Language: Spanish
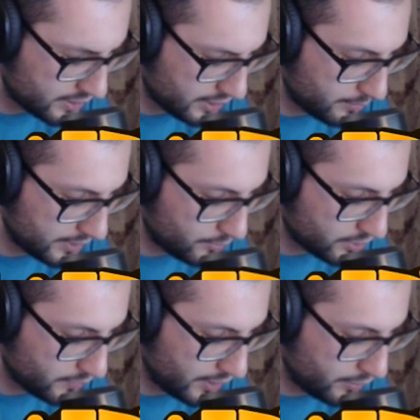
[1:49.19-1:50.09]
Sí, metemos
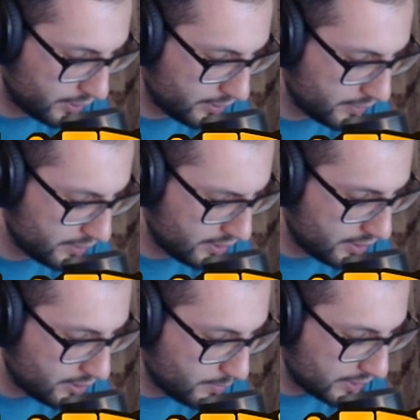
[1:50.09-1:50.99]
el veneno ahí.
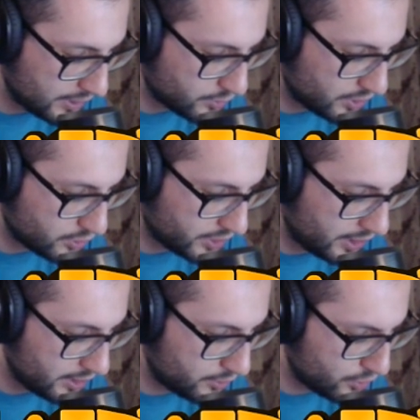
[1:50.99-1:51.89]
Matamos a los
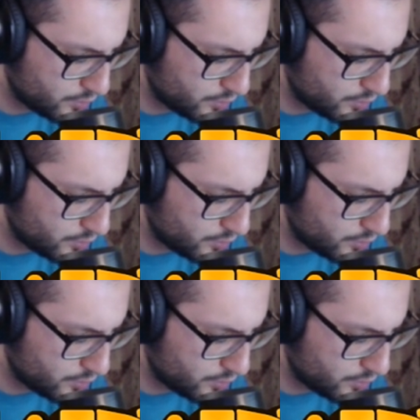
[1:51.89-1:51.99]
esqueletos,